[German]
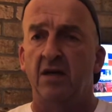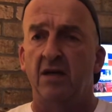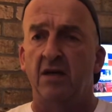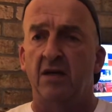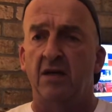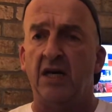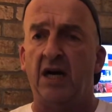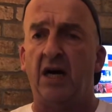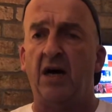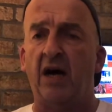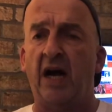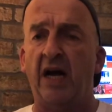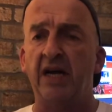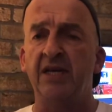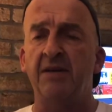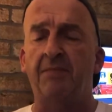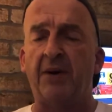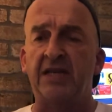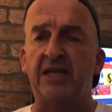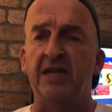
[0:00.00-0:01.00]
Ja,
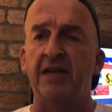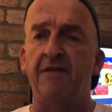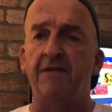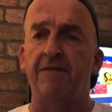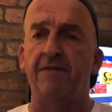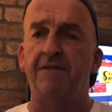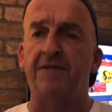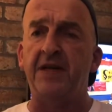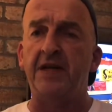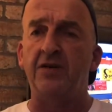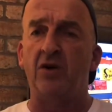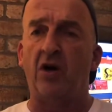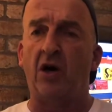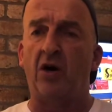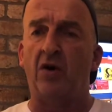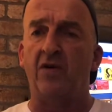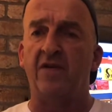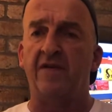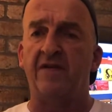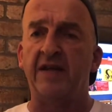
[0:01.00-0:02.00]
eine Partie fiel noch
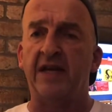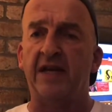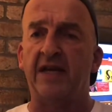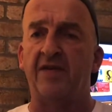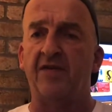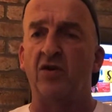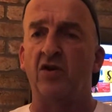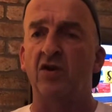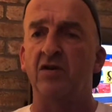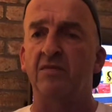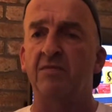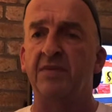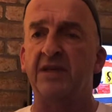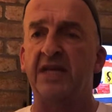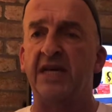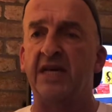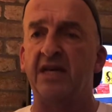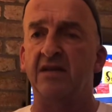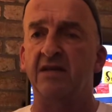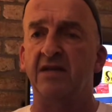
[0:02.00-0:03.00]
aus. Neckarsulm
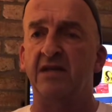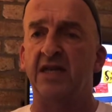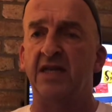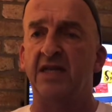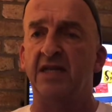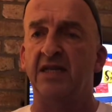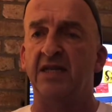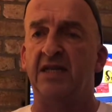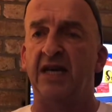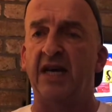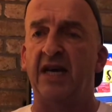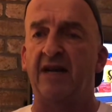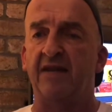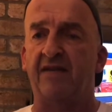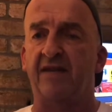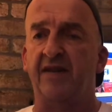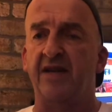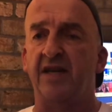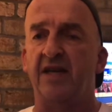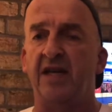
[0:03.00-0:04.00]
gegen den
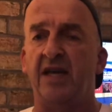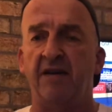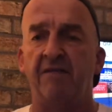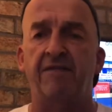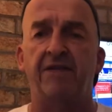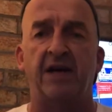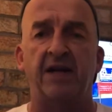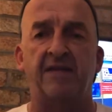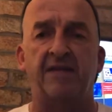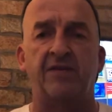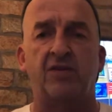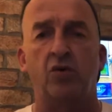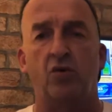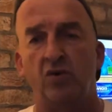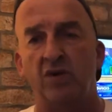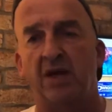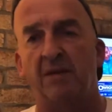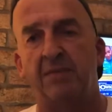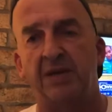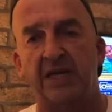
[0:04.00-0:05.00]
THC, ebenfalls
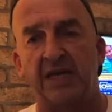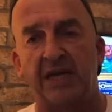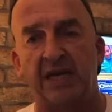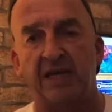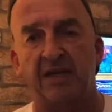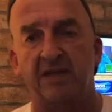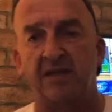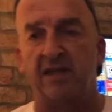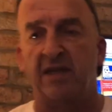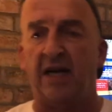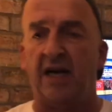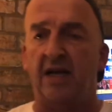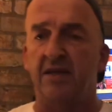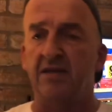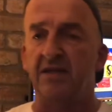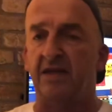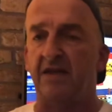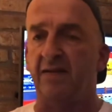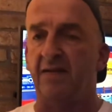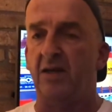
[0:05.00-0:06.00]
corona bedenkt,
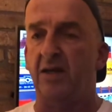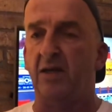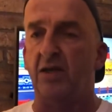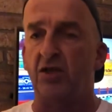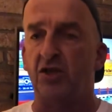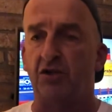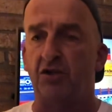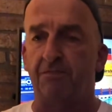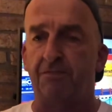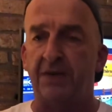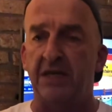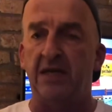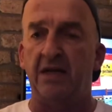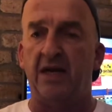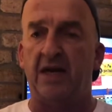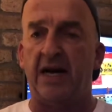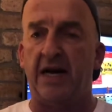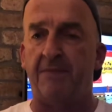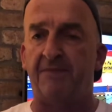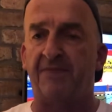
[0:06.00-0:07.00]
diese
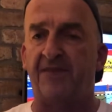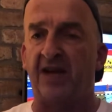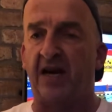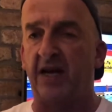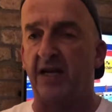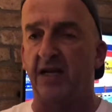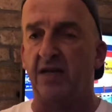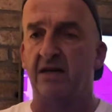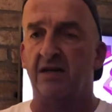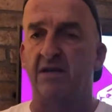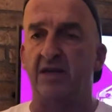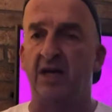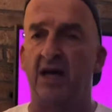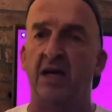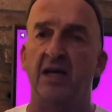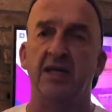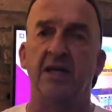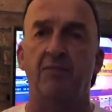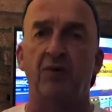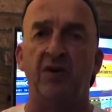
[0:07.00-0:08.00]
Spielabsage. Ja,
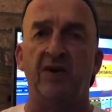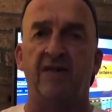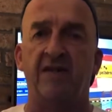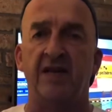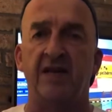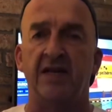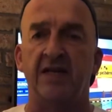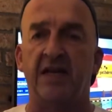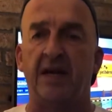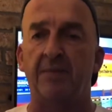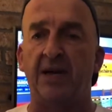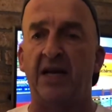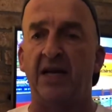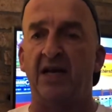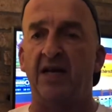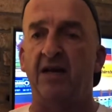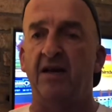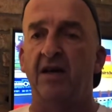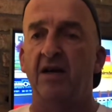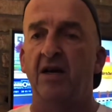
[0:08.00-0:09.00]
in der
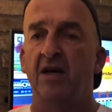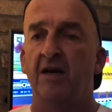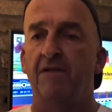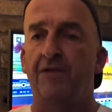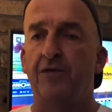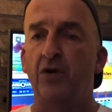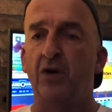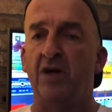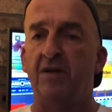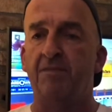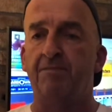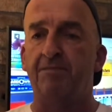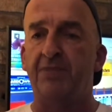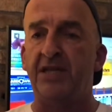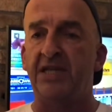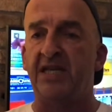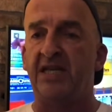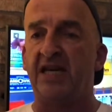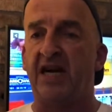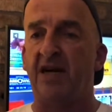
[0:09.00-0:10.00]
Bundesliga-Tabelle führt
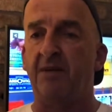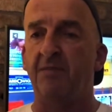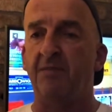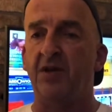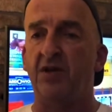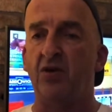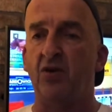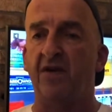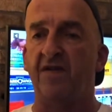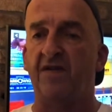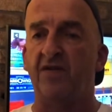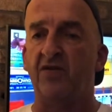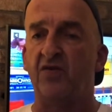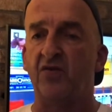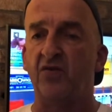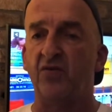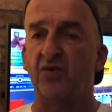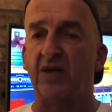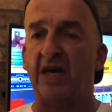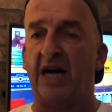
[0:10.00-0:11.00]
Bietigheim mit 19
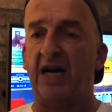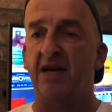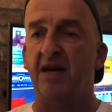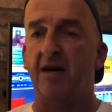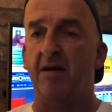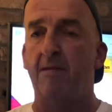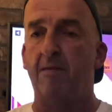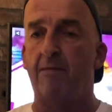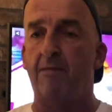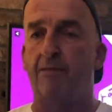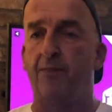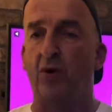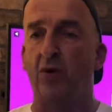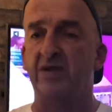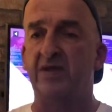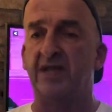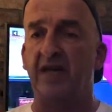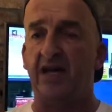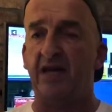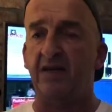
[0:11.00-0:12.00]
zu 3
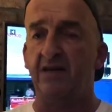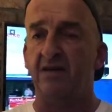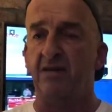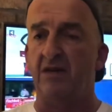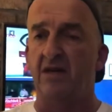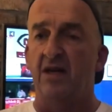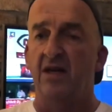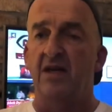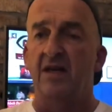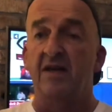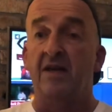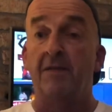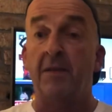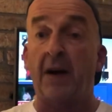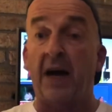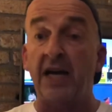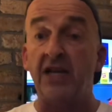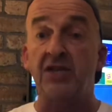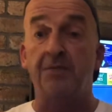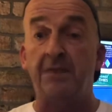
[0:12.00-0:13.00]
Punkten.
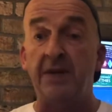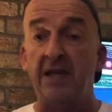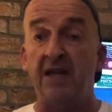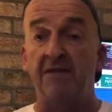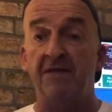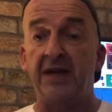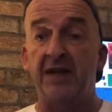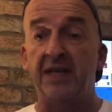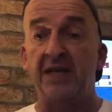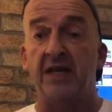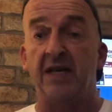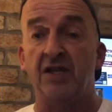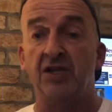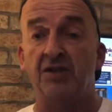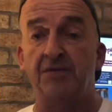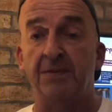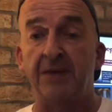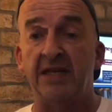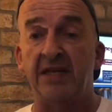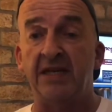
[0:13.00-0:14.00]
Zwei Spiele weniger
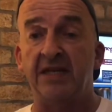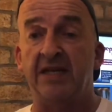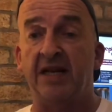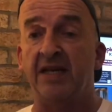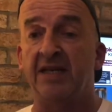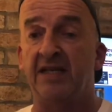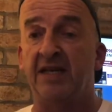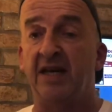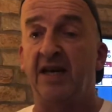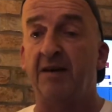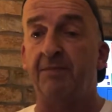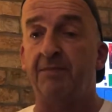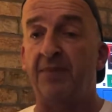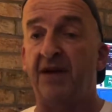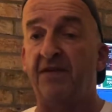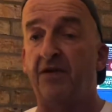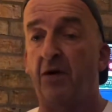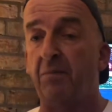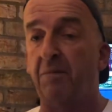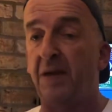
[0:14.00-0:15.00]
gespielt hat der
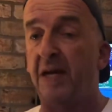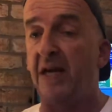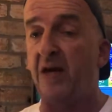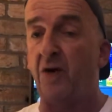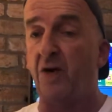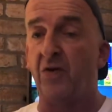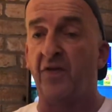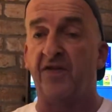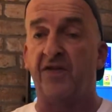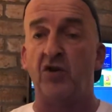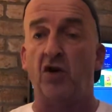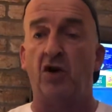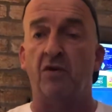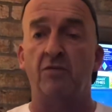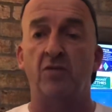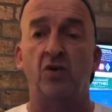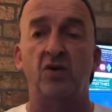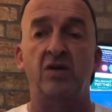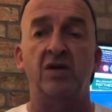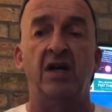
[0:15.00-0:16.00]
BVB aus
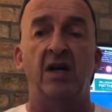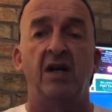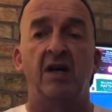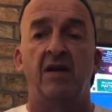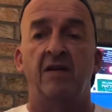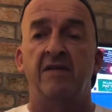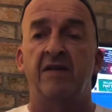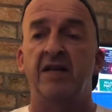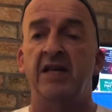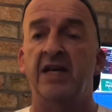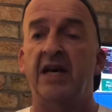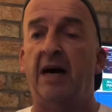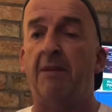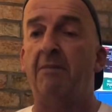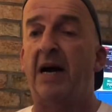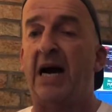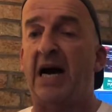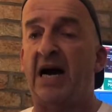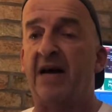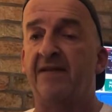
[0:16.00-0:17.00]
Dortmund. Die
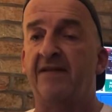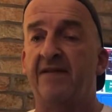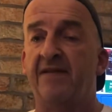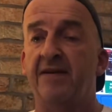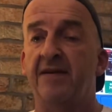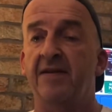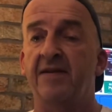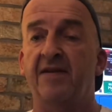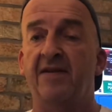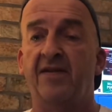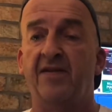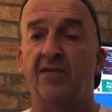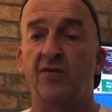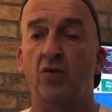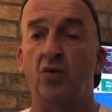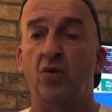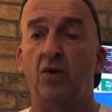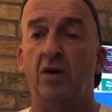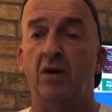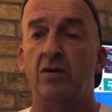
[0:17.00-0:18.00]
haben 18
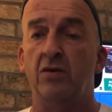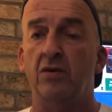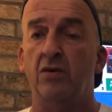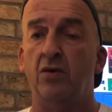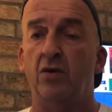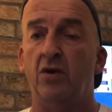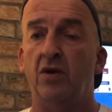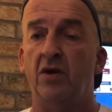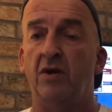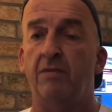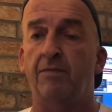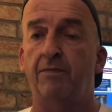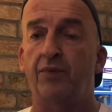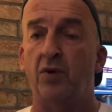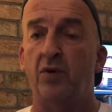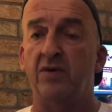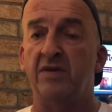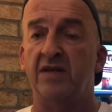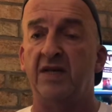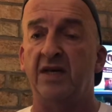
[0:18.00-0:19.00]
zu 0
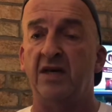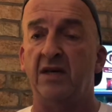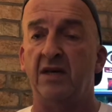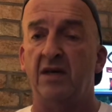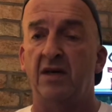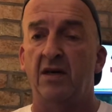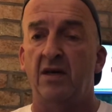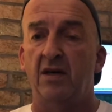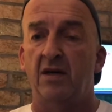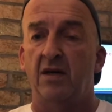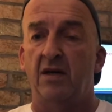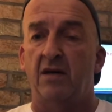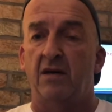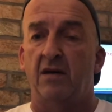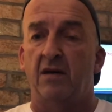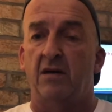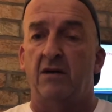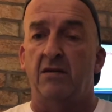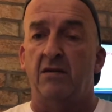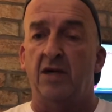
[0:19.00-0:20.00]
Punkte.
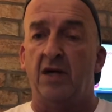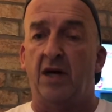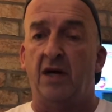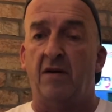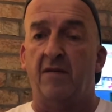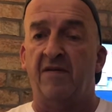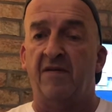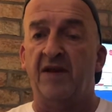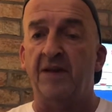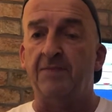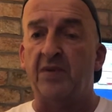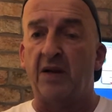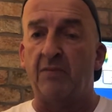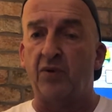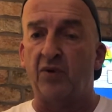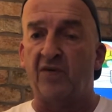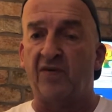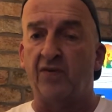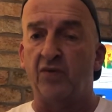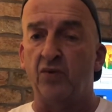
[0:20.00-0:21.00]
Ja, siebter
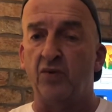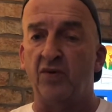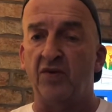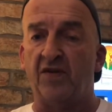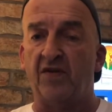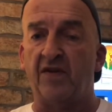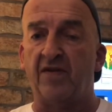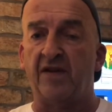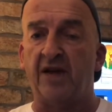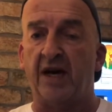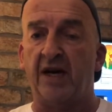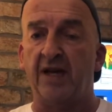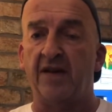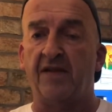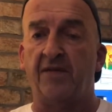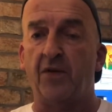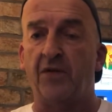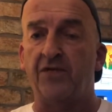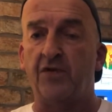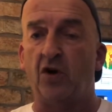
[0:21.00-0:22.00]
Buxtehude zurzeit,
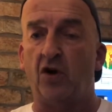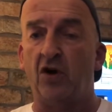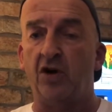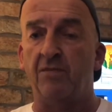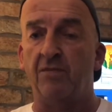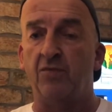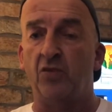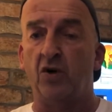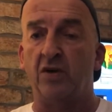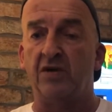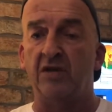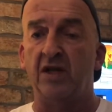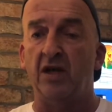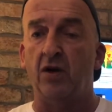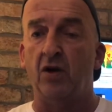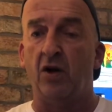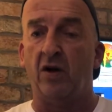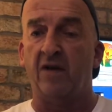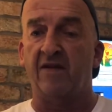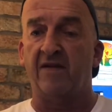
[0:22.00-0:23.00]
zwölfter Oldenburg. Die
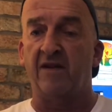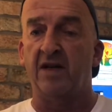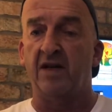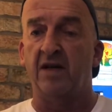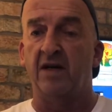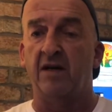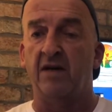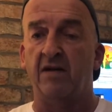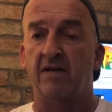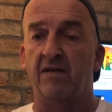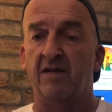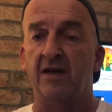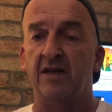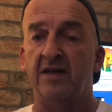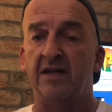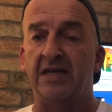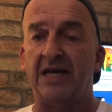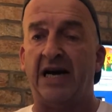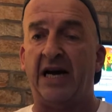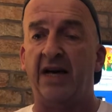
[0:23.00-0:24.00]
Luxe
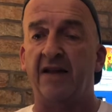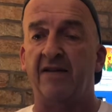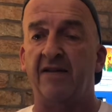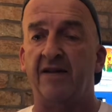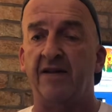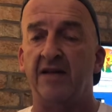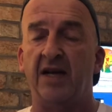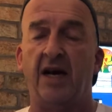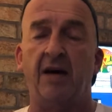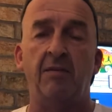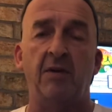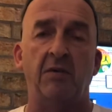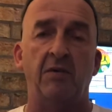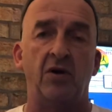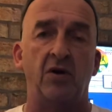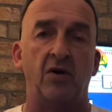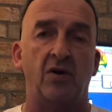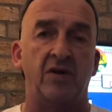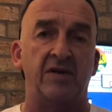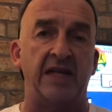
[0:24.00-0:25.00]
sind 13. haben aber
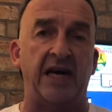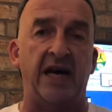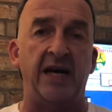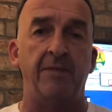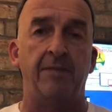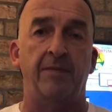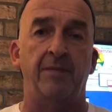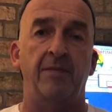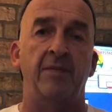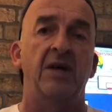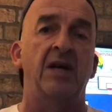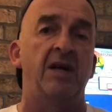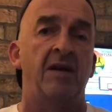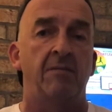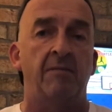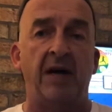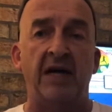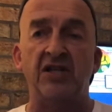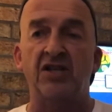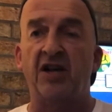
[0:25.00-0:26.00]
noch drei Punkte.
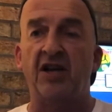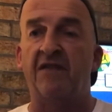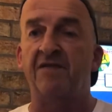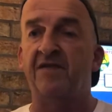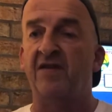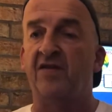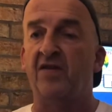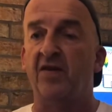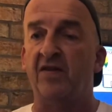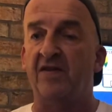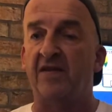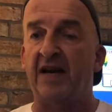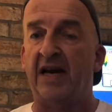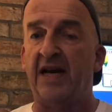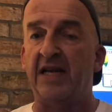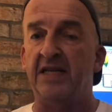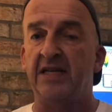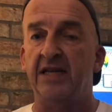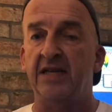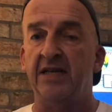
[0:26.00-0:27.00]
Mannschaften
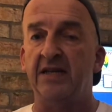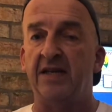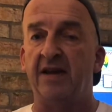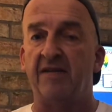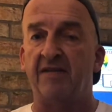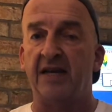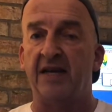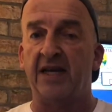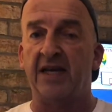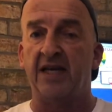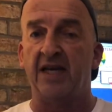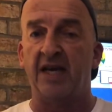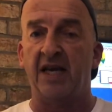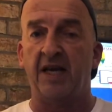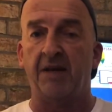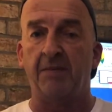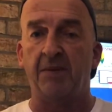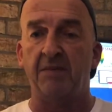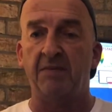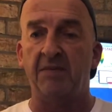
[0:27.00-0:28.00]
zurzeit hinter sich.
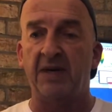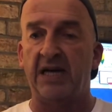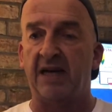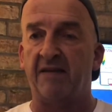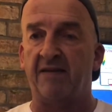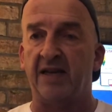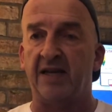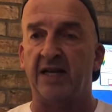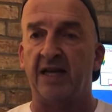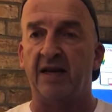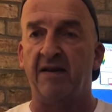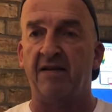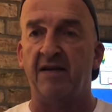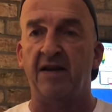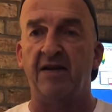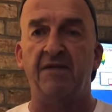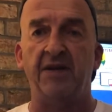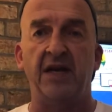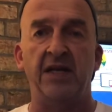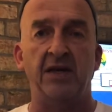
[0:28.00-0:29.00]
Ich bin mir ganz sicher,
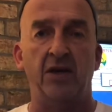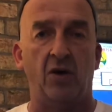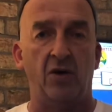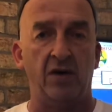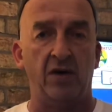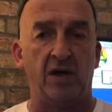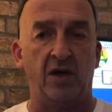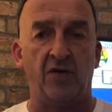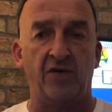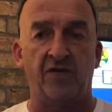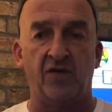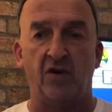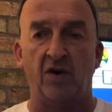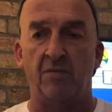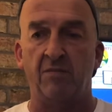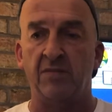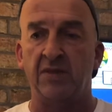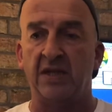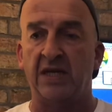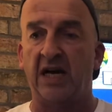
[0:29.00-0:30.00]
sie werden da unten
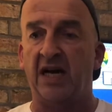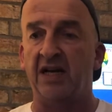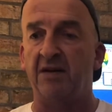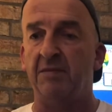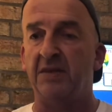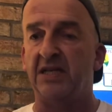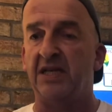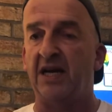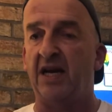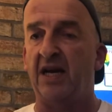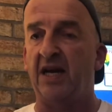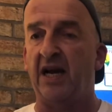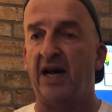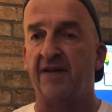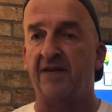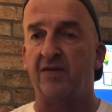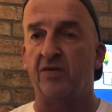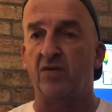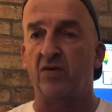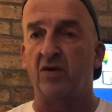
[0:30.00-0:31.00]
rauskommen. Gerade mit der
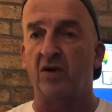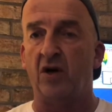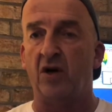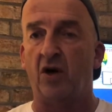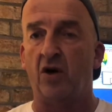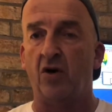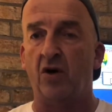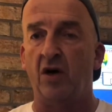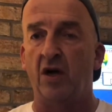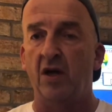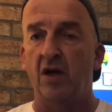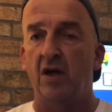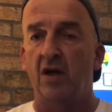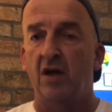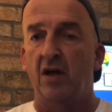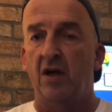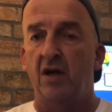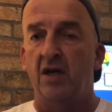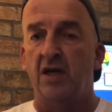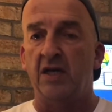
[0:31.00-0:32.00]
Leistung auch
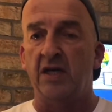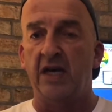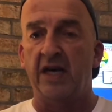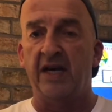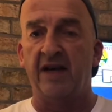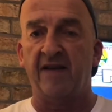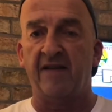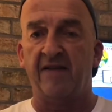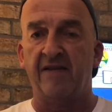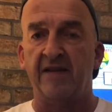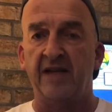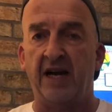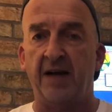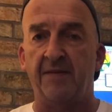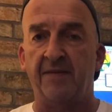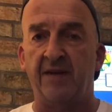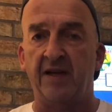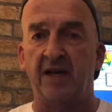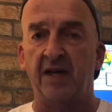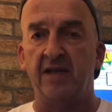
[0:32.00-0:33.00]
in der ersten
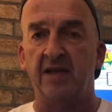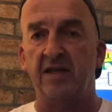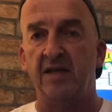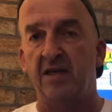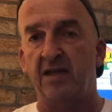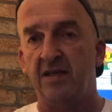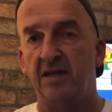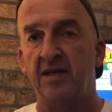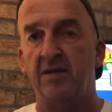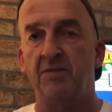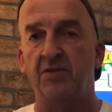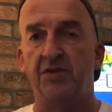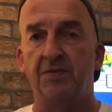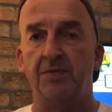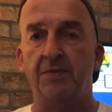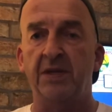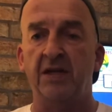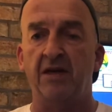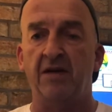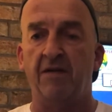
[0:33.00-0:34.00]
Halbzeit in dem
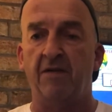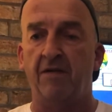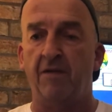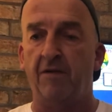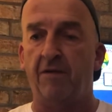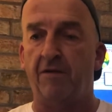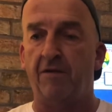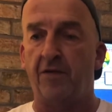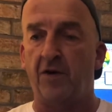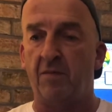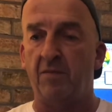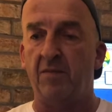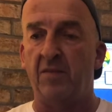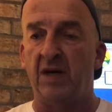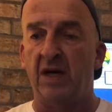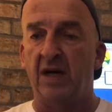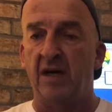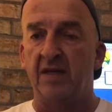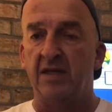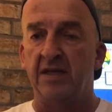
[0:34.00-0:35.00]
Spiel
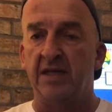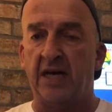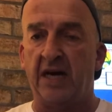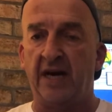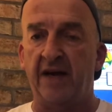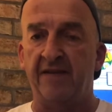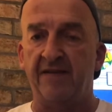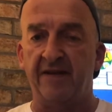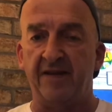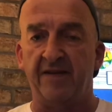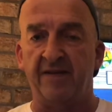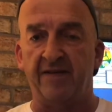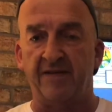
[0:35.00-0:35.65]
vom 30.